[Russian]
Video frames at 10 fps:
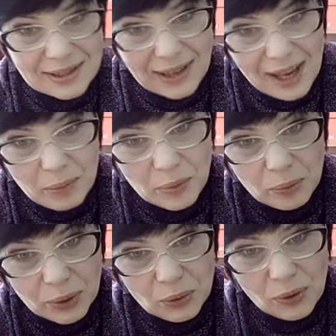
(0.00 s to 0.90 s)
стоять под
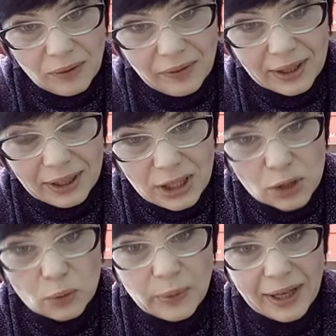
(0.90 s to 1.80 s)
потоком воды,
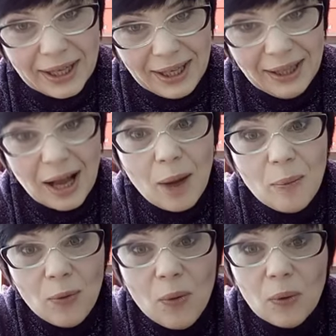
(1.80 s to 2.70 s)
чтобы они
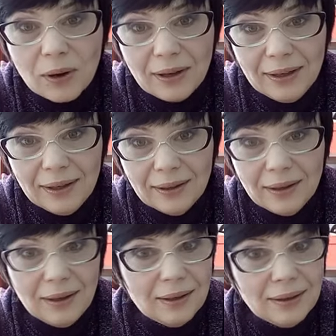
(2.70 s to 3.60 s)
намокли.
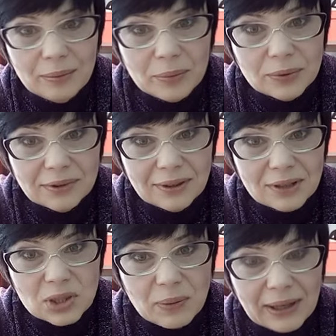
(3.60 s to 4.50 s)
Это просто
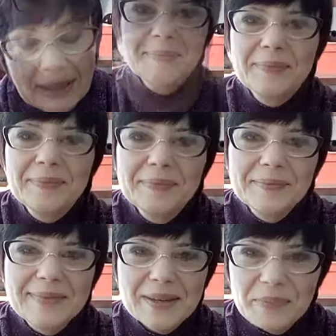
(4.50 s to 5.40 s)
кошмар.
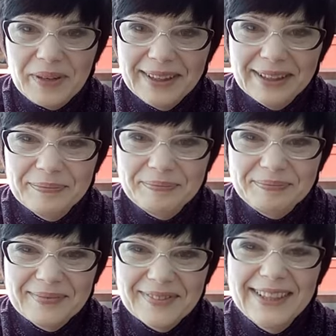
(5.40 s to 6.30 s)
Всем привет!
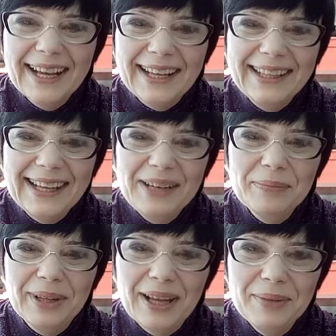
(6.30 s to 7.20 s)
Вы на канале
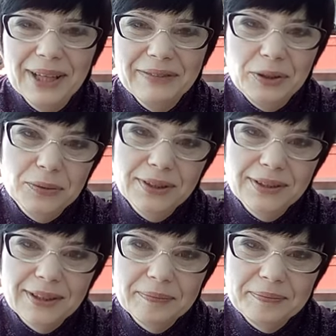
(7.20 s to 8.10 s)
Бла-Бла Фьюзинг.